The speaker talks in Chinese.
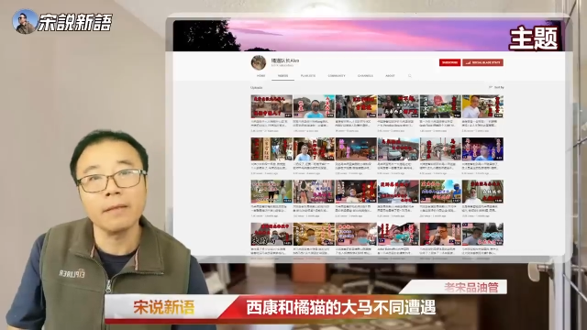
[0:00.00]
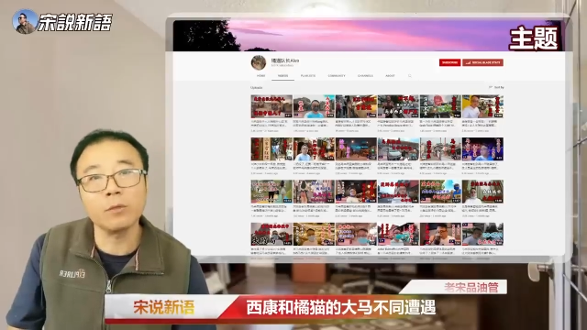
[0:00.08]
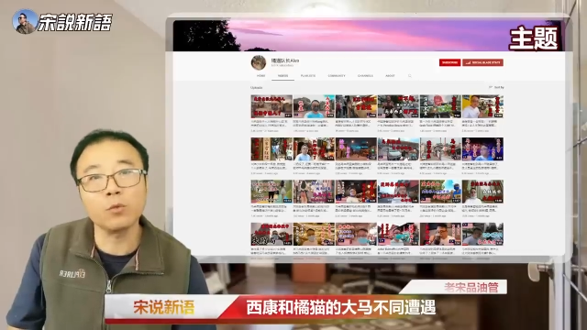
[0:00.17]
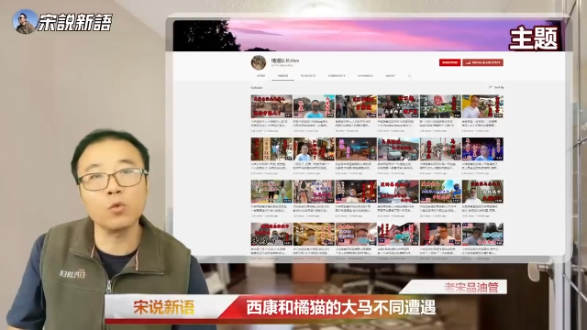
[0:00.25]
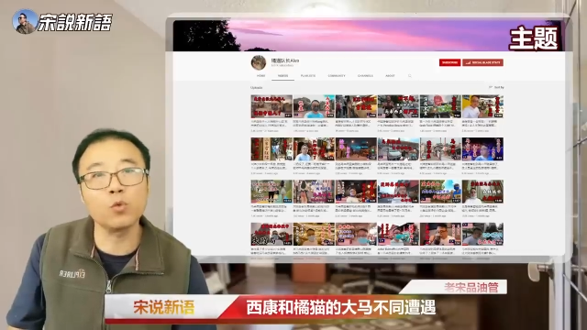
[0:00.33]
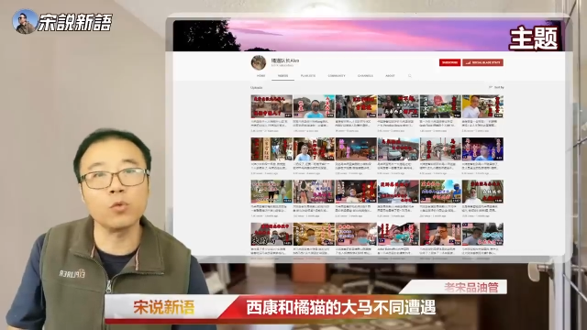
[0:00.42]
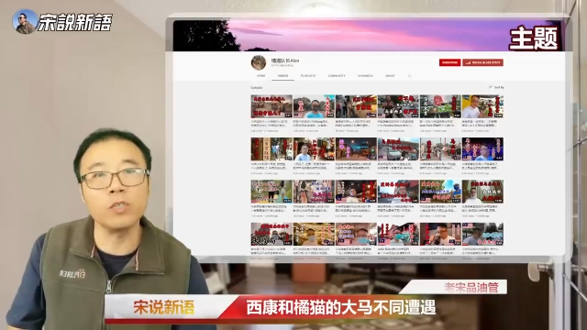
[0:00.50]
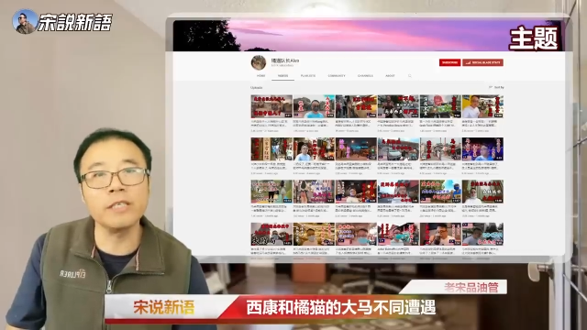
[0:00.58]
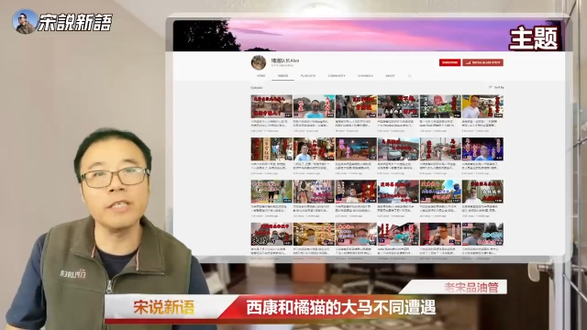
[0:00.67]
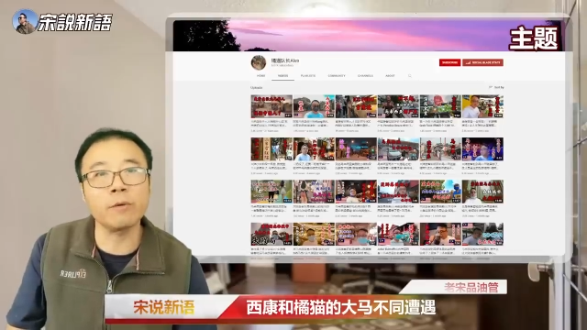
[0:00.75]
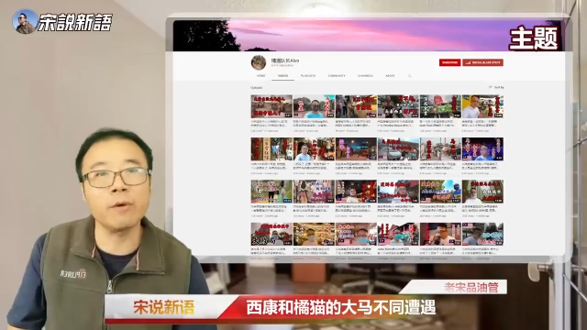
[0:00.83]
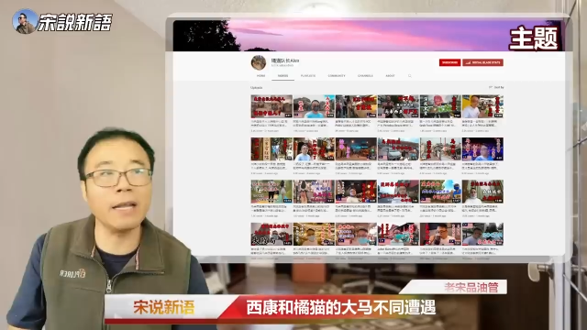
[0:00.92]
那从主
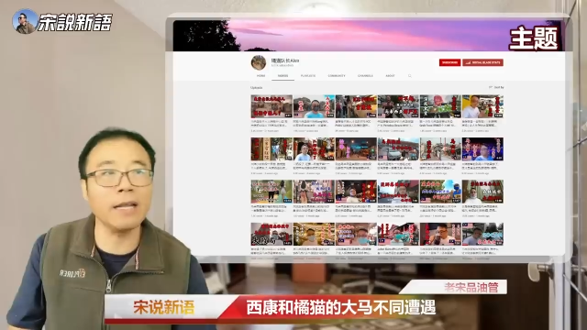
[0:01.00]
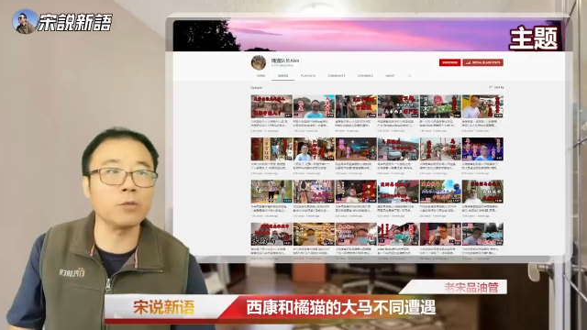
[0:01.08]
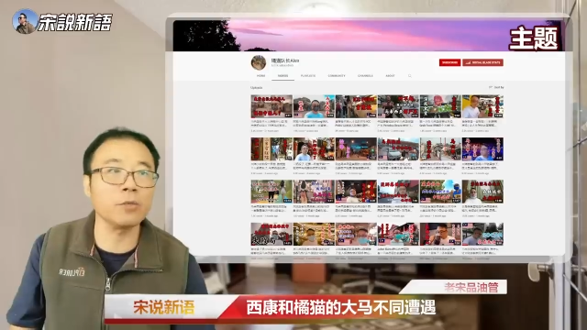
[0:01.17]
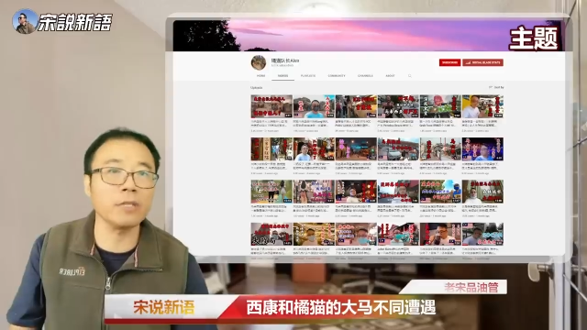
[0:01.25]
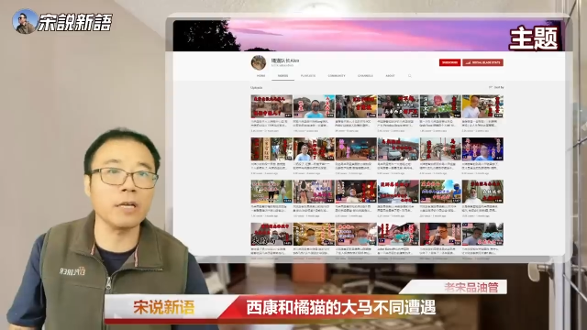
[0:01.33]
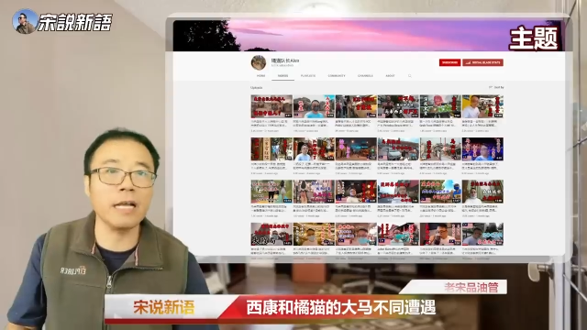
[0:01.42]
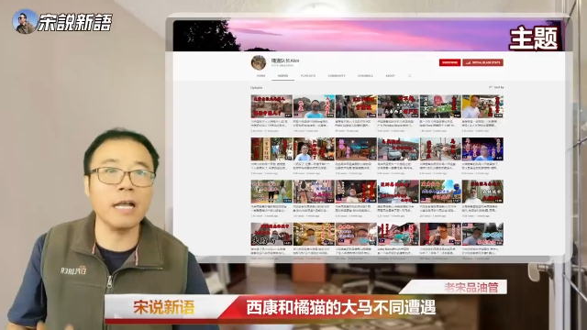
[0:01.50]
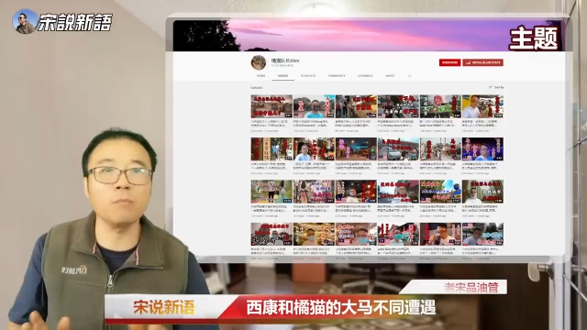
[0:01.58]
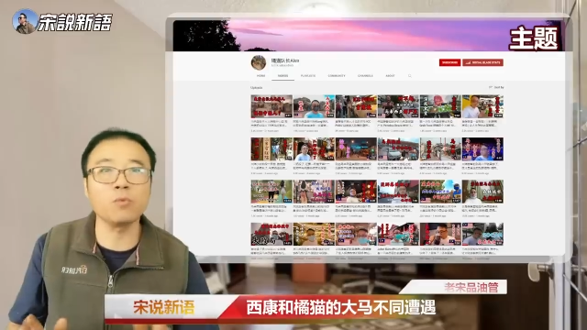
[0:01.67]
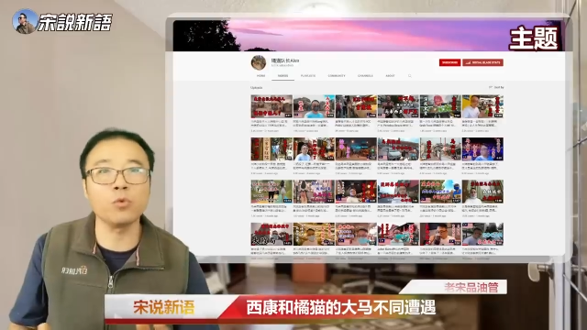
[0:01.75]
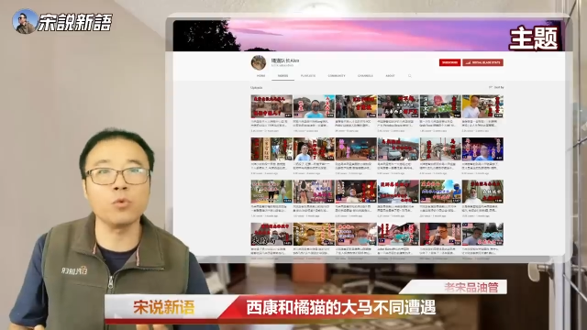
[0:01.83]
题这块来说呢，看不